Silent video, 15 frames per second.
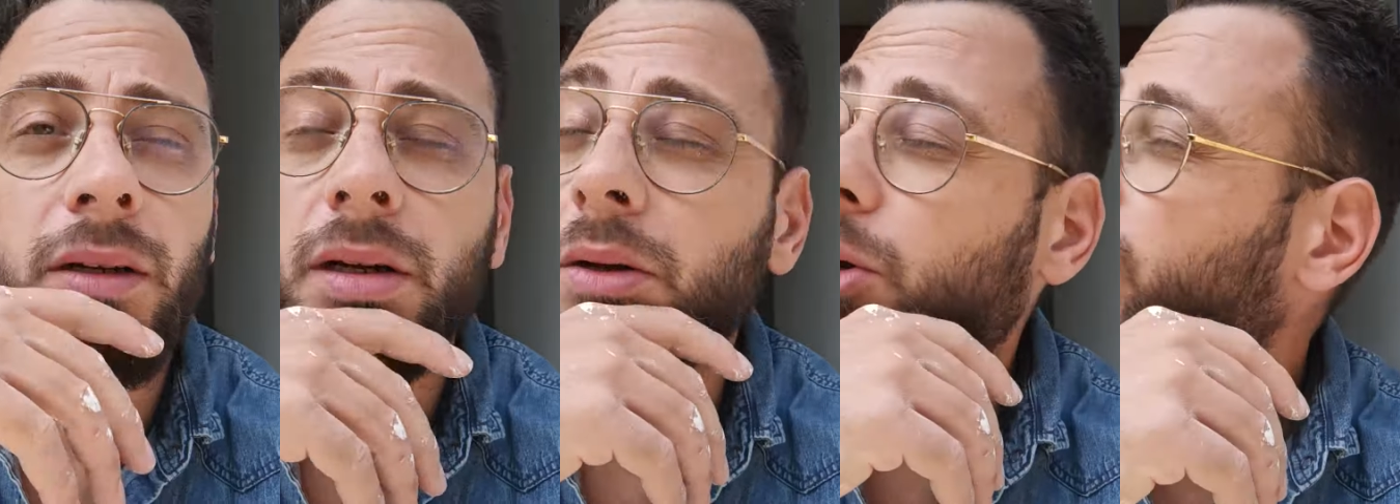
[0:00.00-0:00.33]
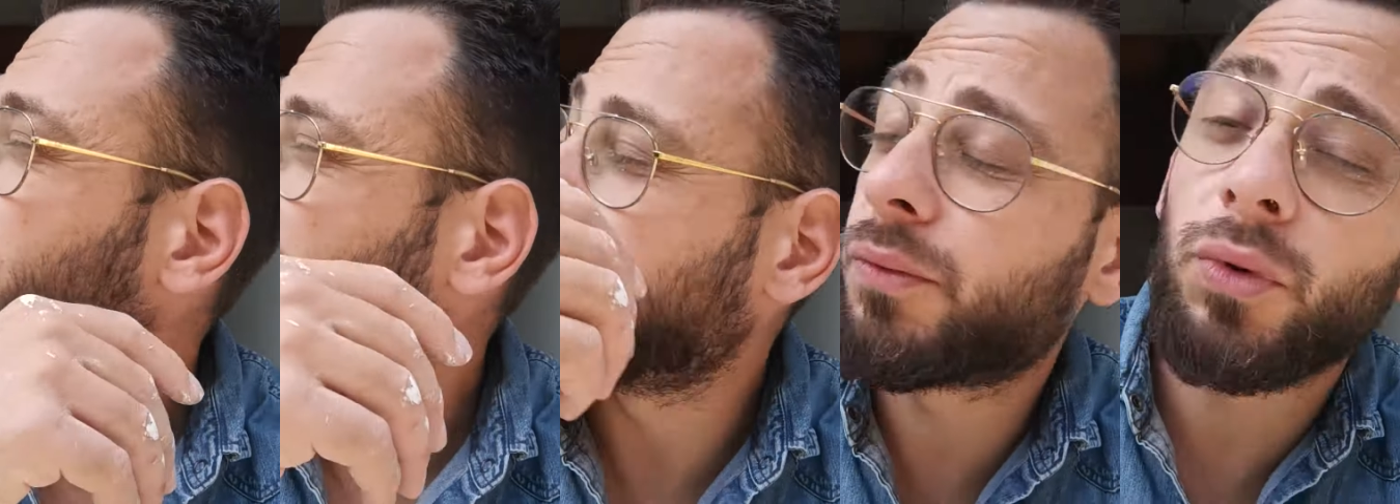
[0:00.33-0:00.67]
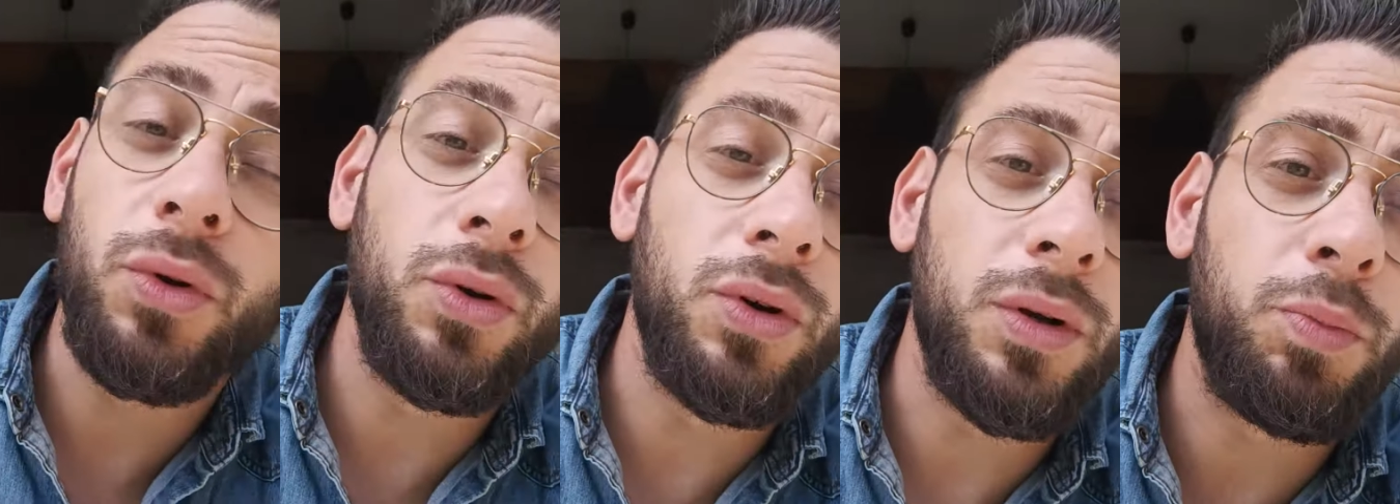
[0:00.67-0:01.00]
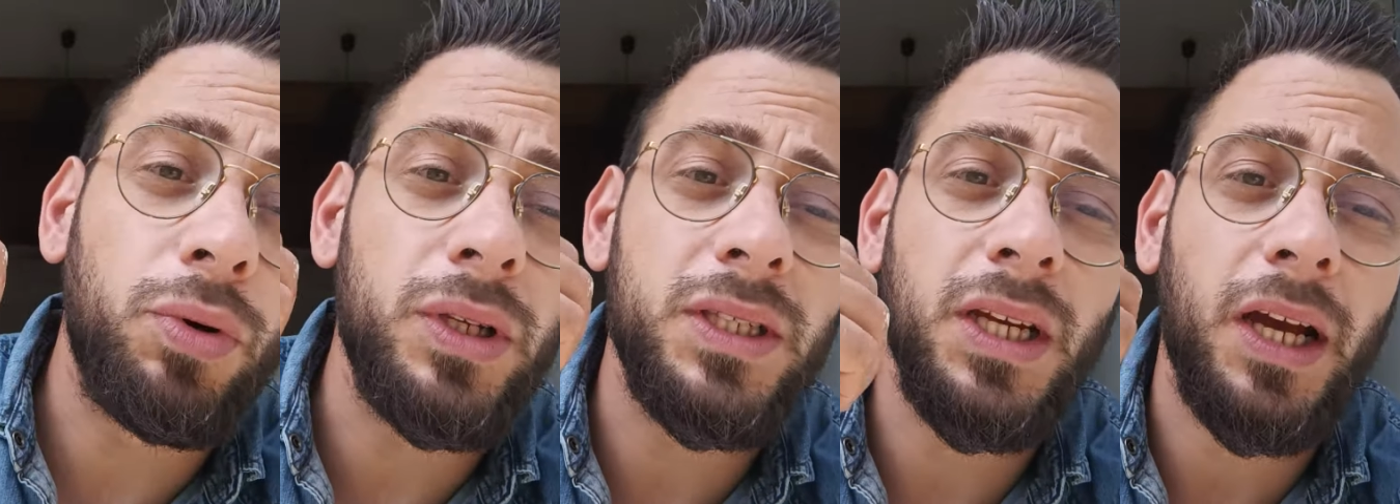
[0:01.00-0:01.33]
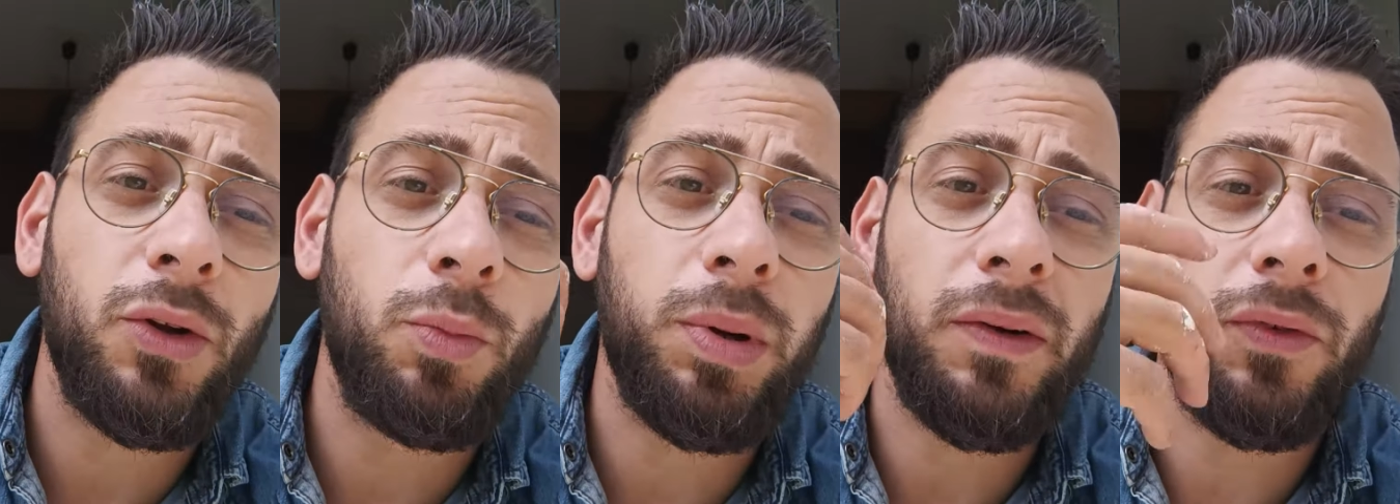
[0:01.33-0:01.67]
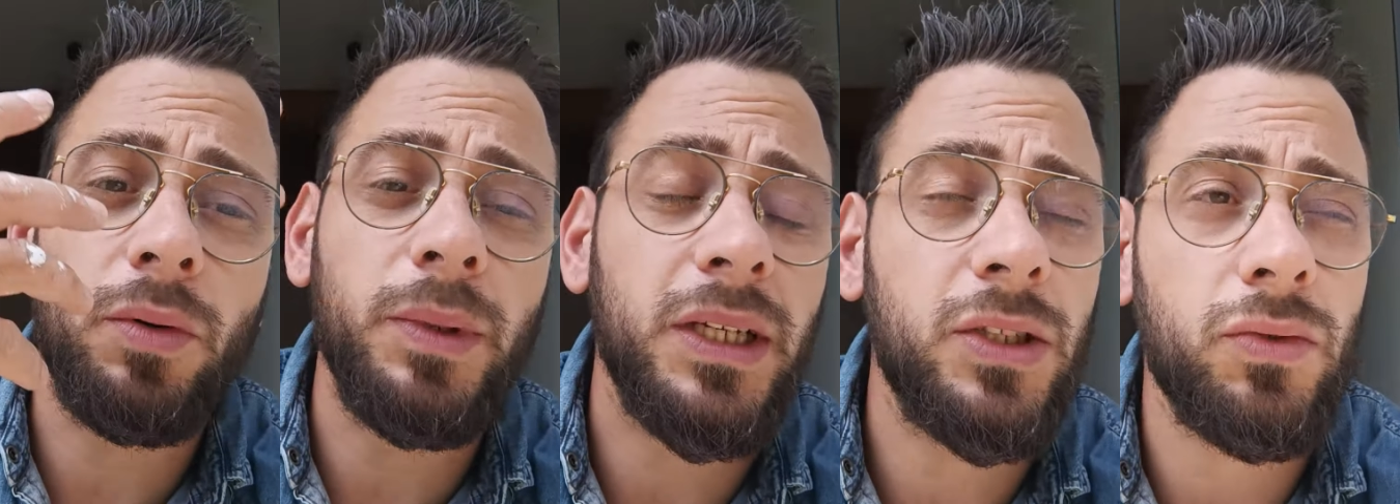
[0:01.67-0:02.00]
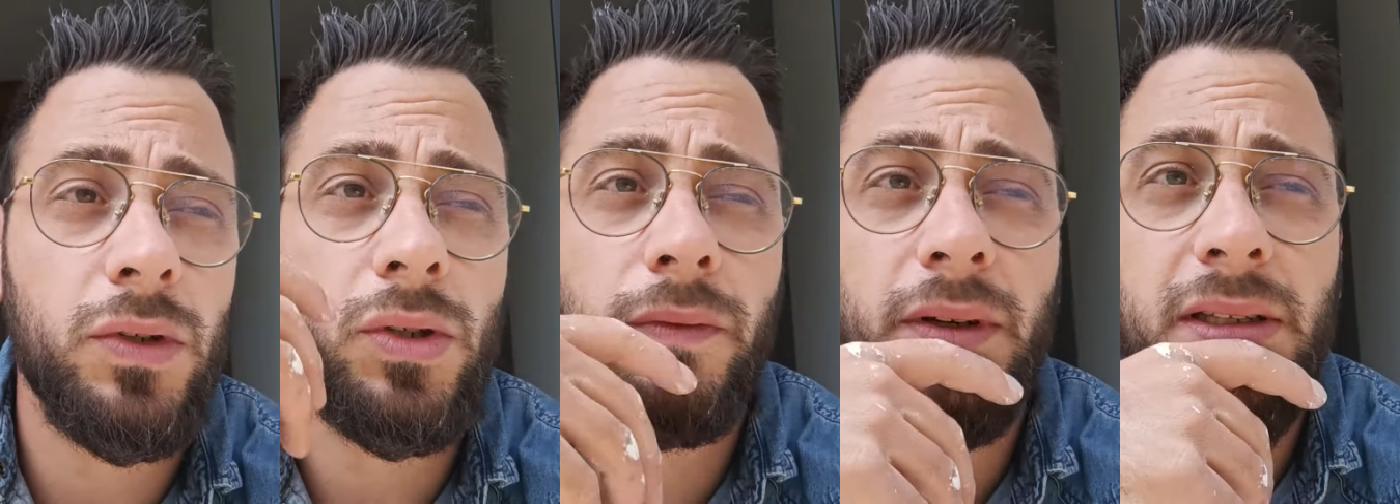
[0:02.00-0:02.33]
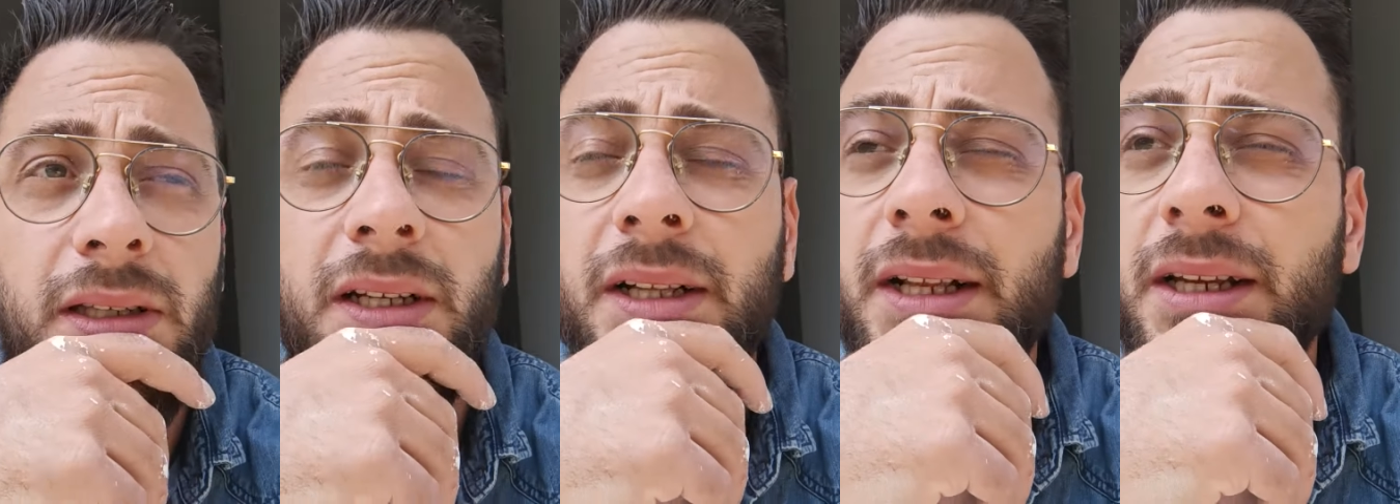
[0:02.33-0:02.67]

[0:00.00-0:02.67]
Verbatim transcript: Euh, l'autre, elle a vu le, policier rien au plafond, mais ben, qu'est-ce que je fasse